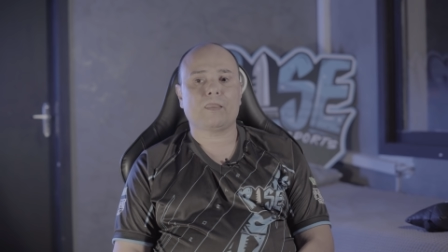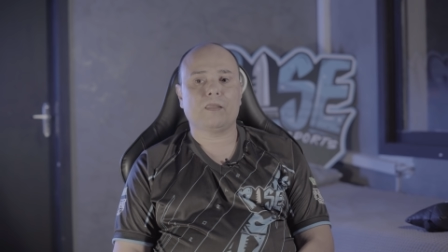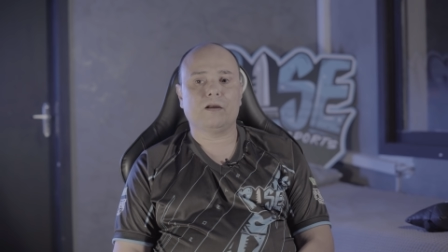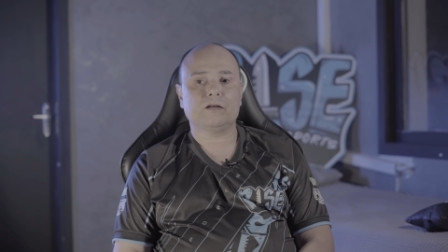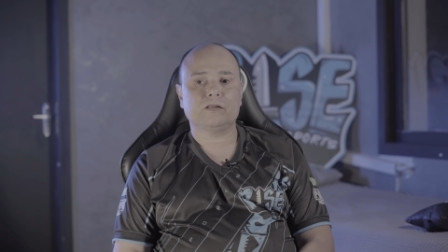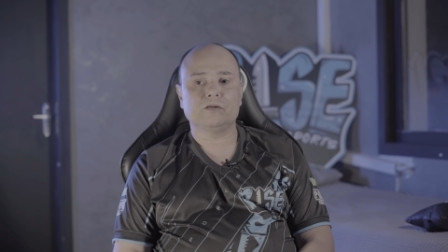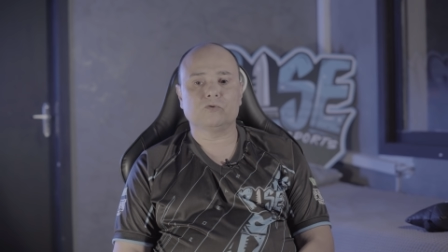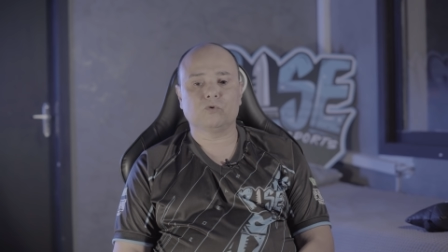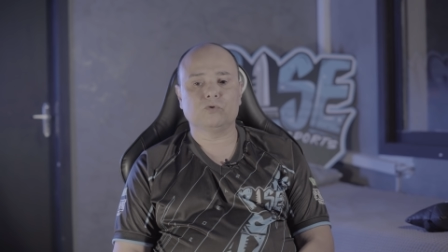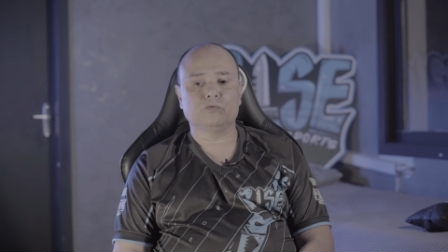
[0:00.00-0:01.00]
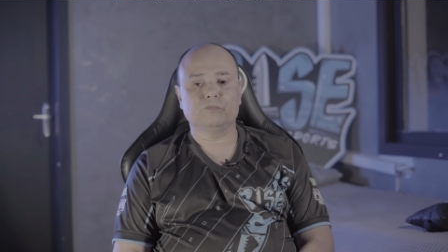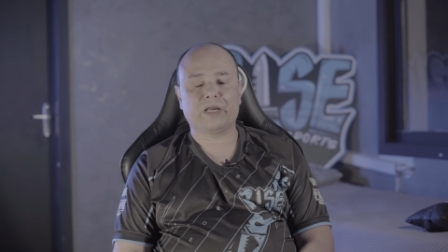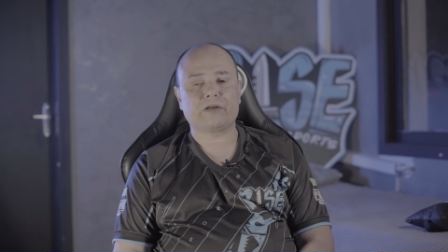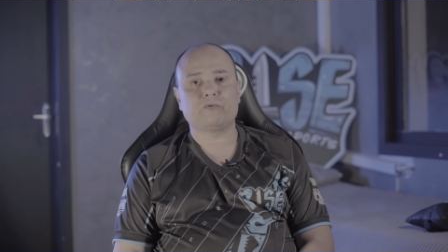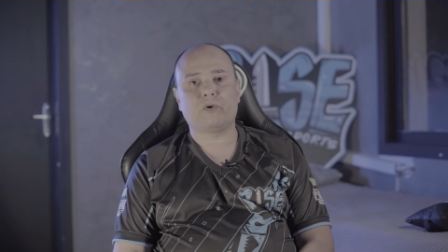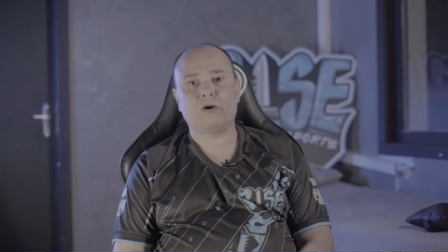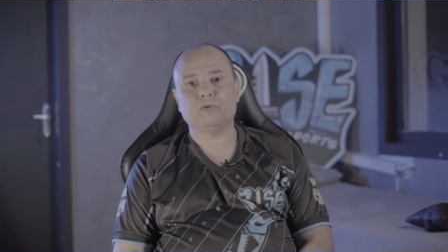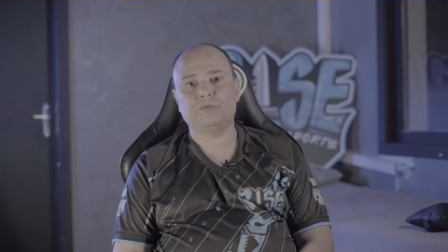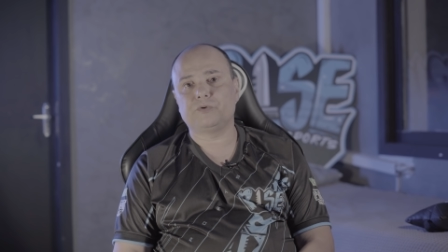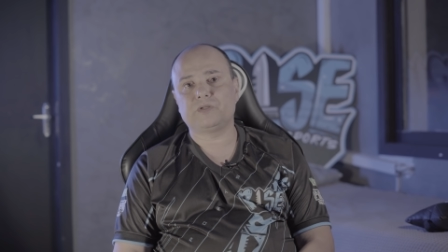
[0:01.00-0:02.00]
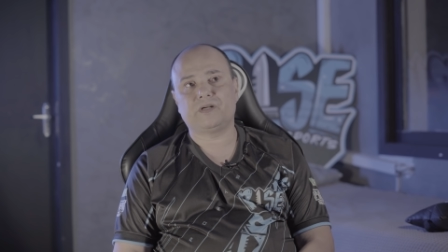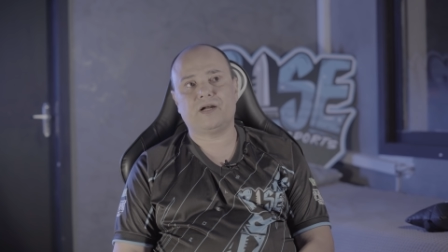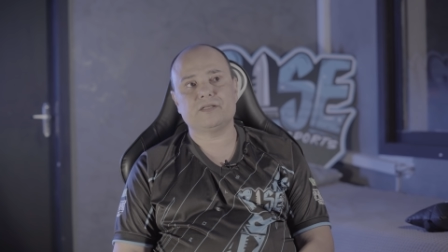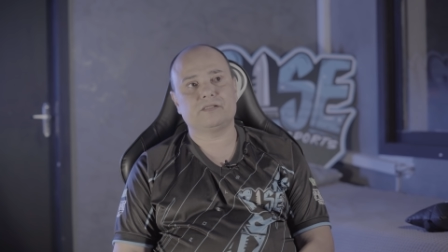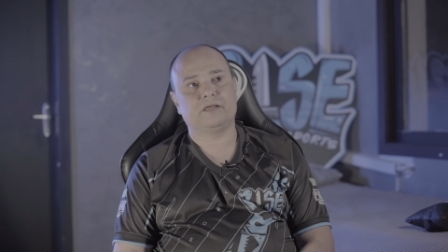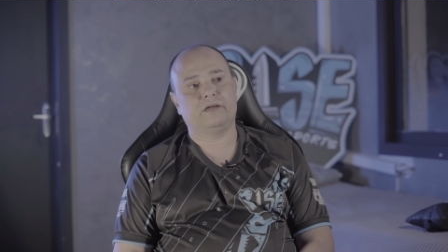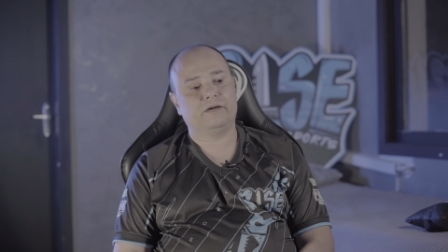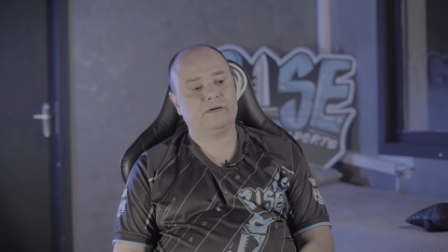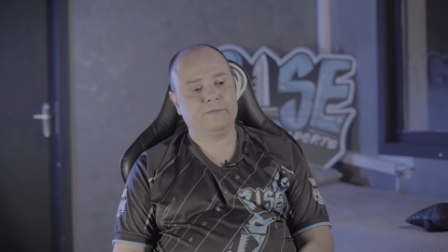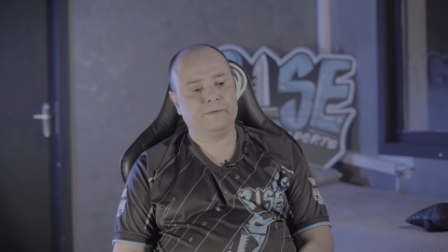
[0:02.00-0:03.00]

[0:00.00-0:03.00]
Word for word: Né, tem todo um background por trás que é